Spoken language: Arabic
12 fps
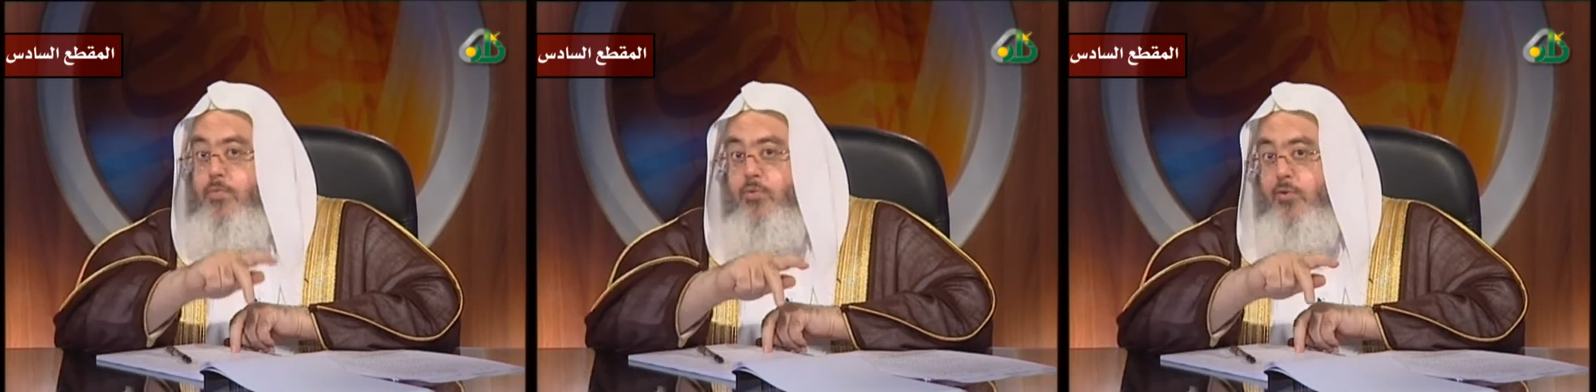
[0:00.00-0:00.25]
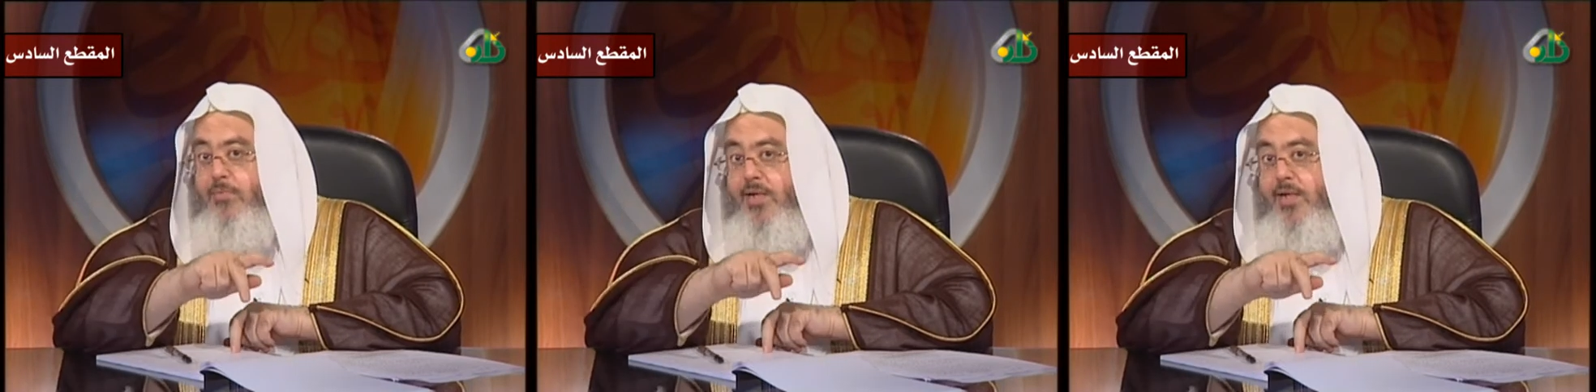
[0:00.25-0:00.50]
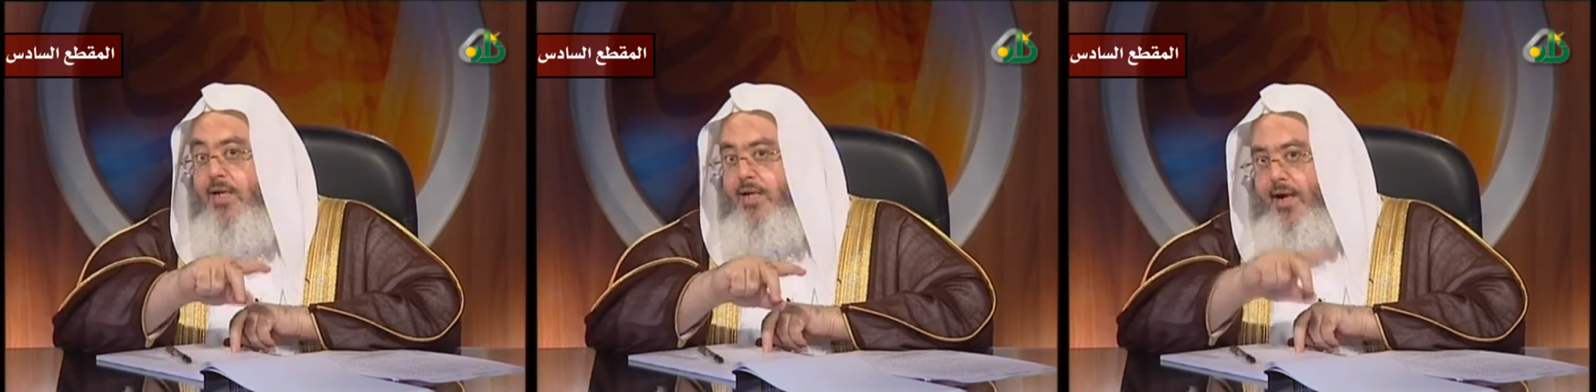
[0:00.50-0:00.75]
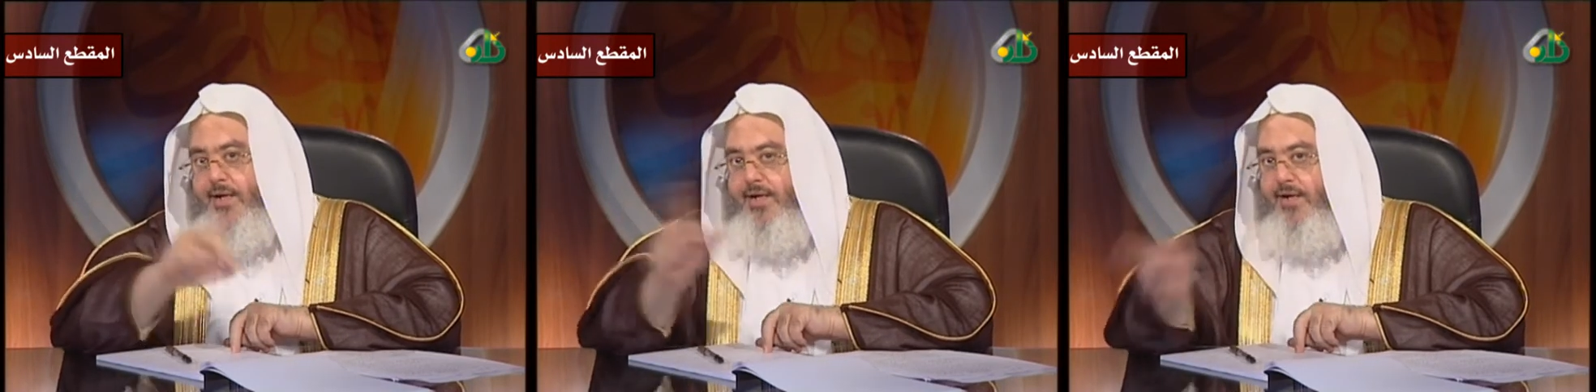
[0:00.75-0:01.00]
مؤمنين
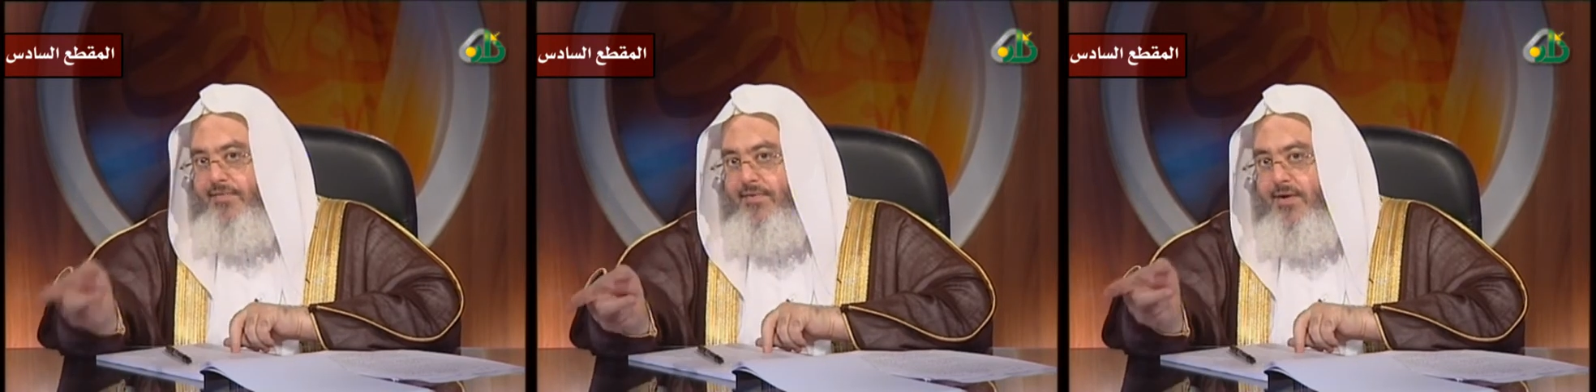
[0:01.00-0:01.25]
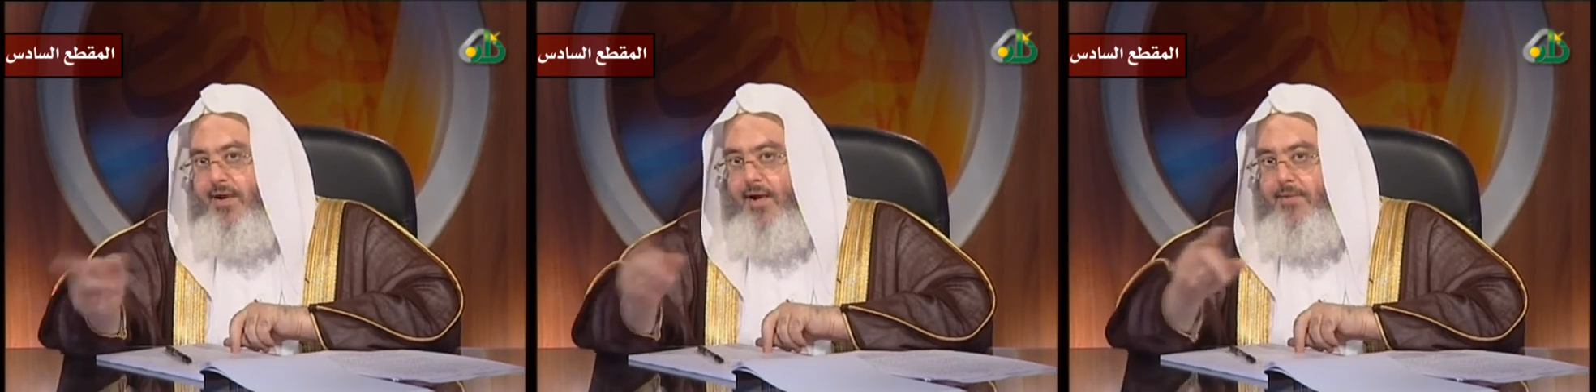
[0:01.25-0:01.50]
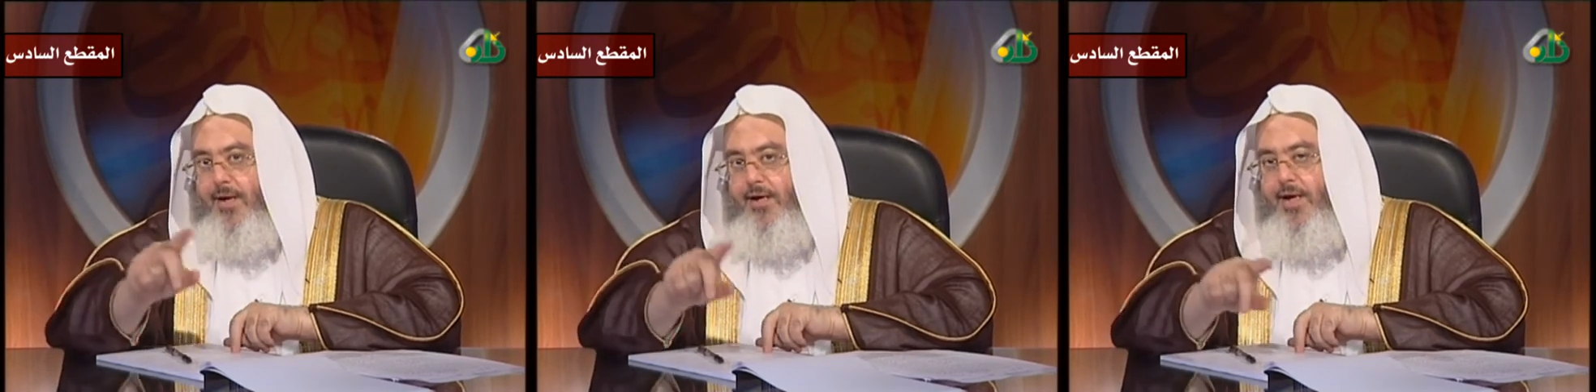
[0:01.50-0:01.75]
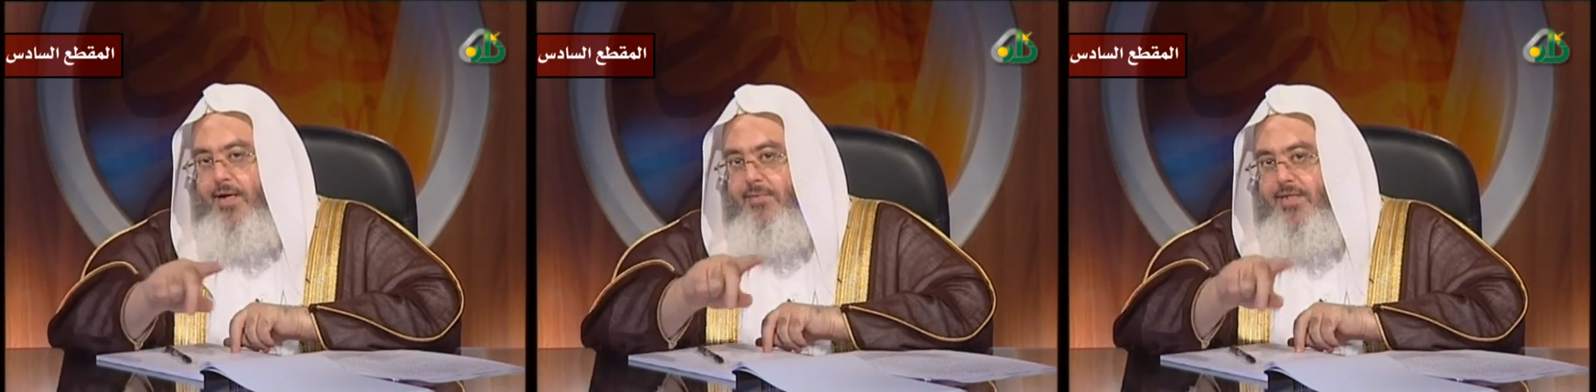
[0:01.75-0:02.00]
يعني نفي يعني
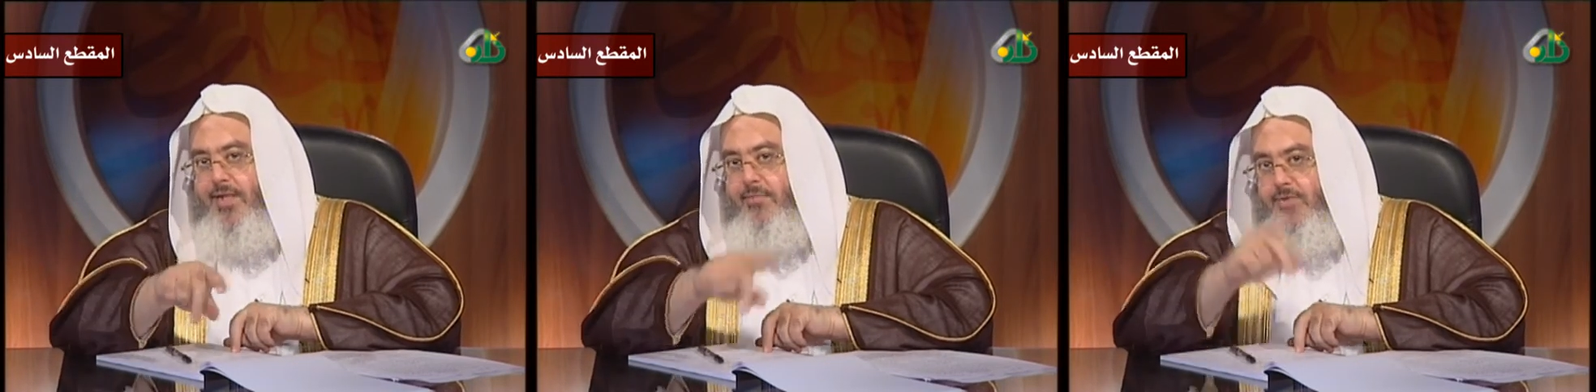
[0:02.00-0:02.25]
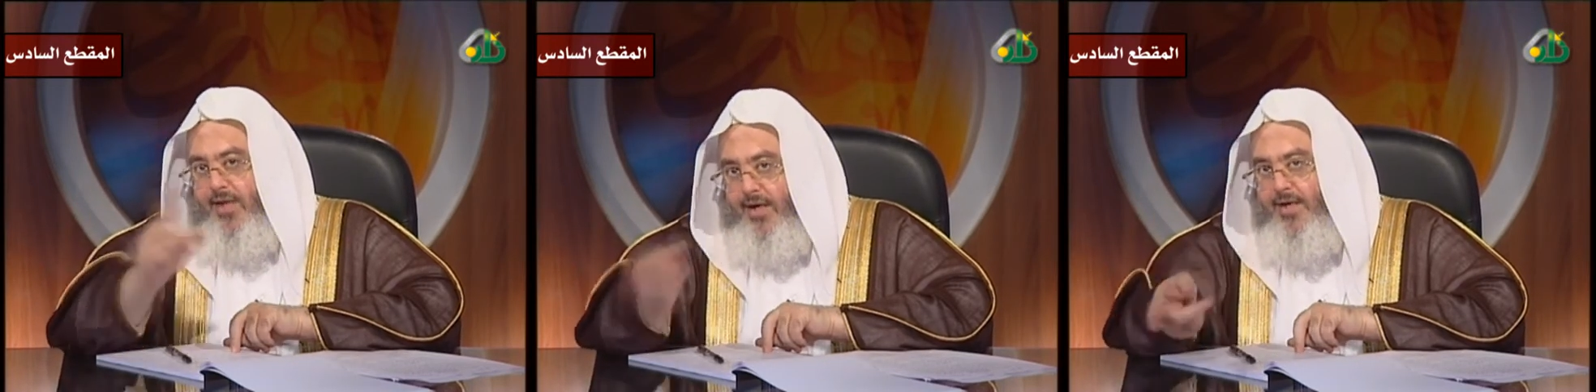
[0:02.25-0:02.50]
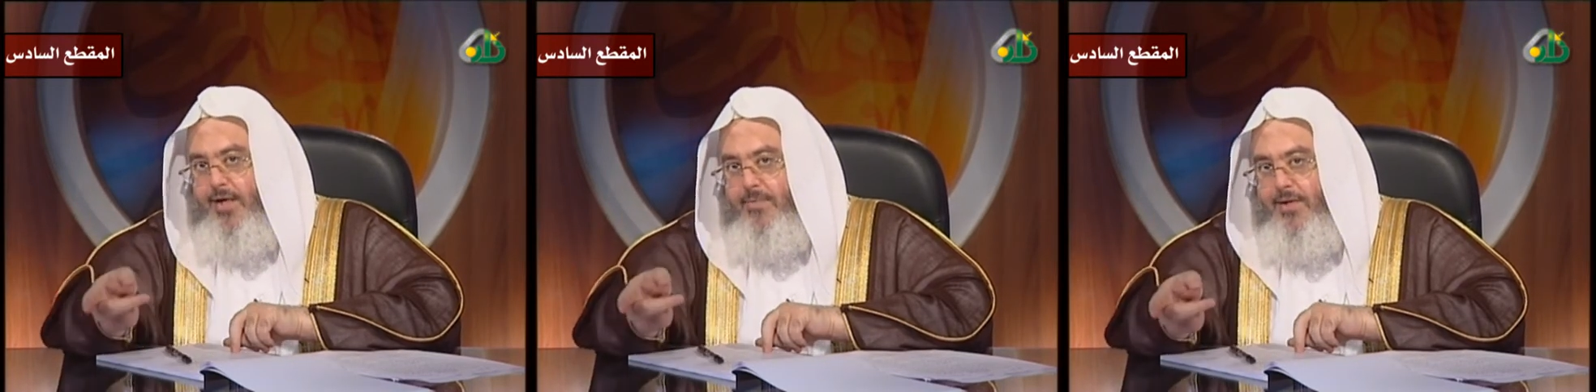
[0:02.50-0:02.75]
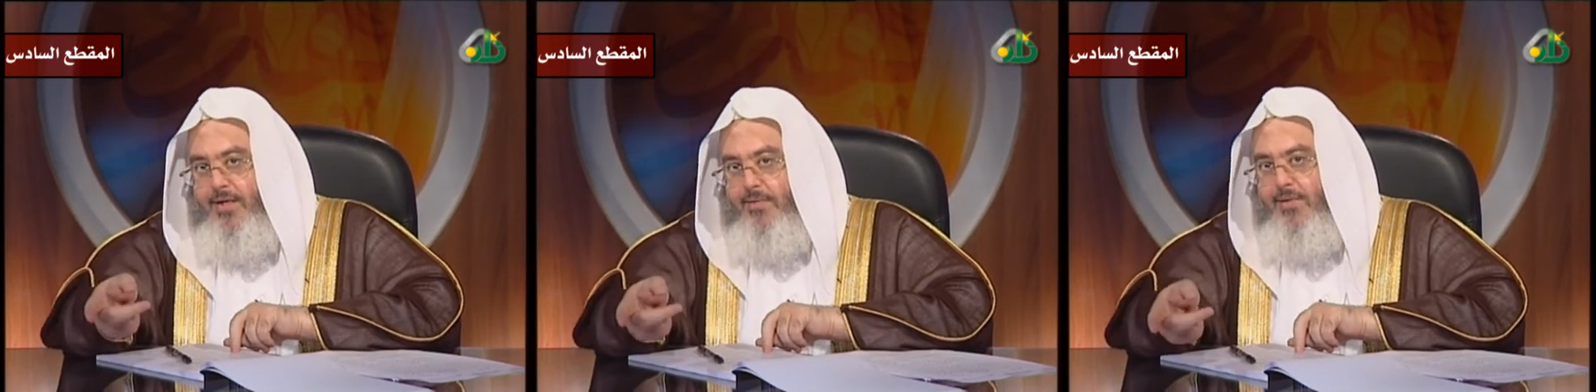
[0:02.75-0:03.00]
معناها المسألة متعلقة
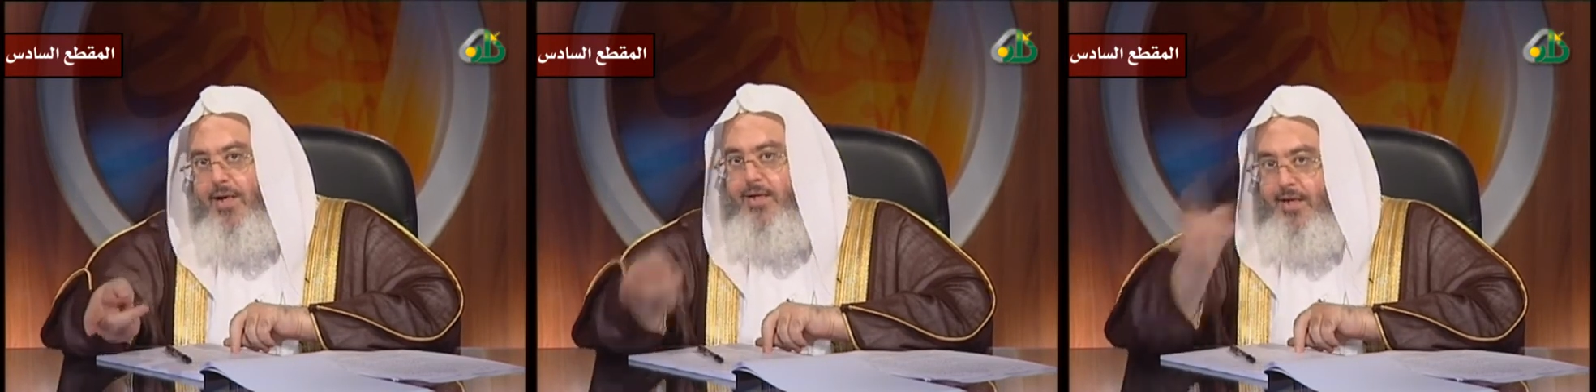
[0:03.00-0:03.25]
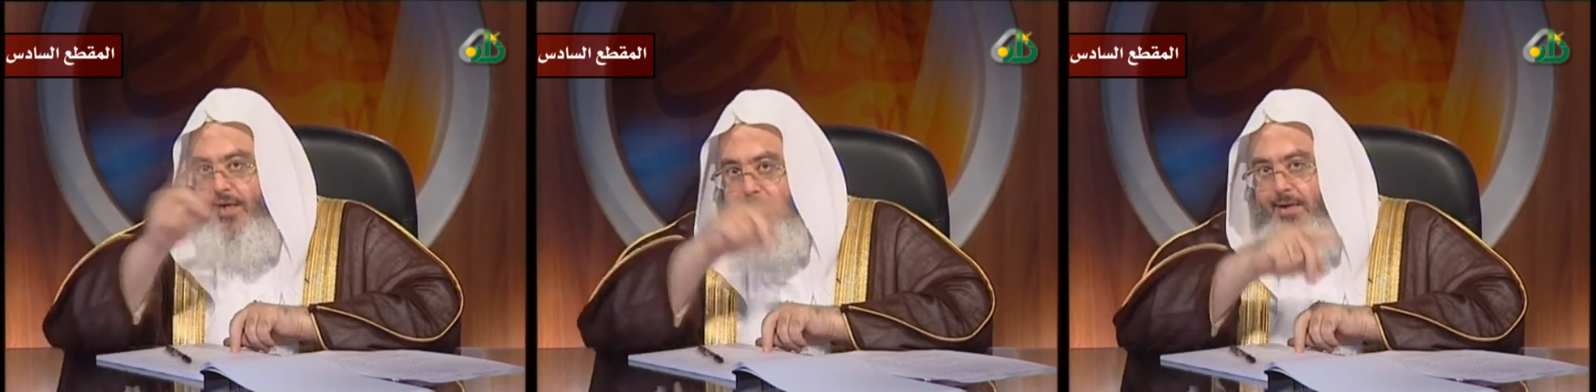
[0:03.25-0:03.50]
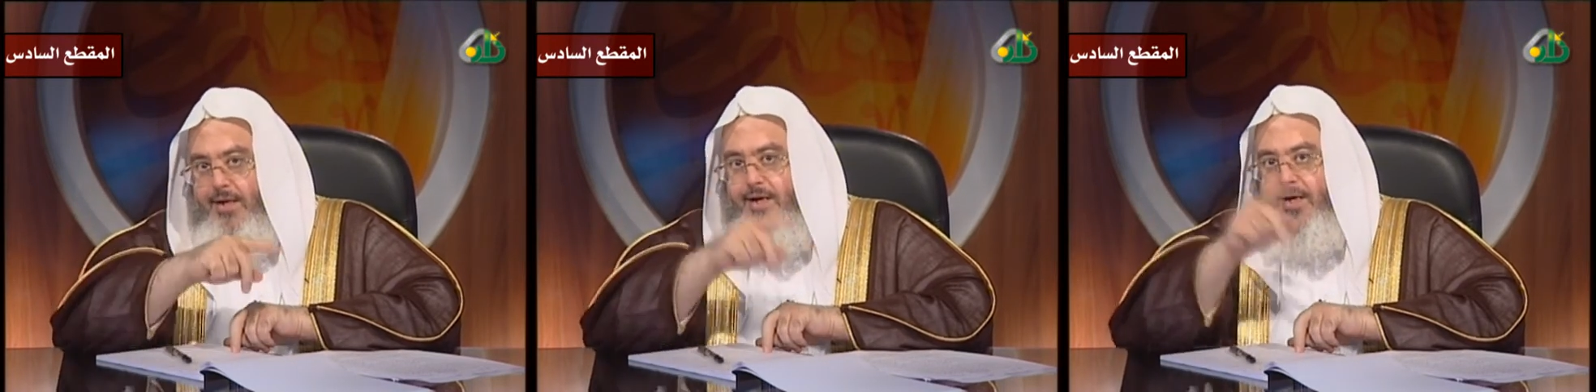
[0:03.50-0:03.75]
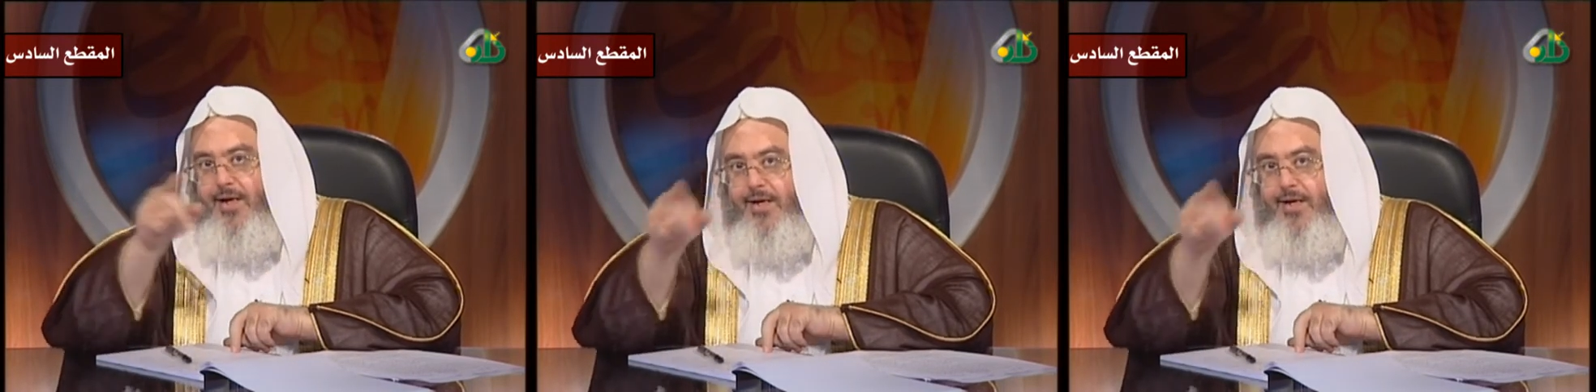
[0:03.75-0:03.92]
بالإيمان يعني معناها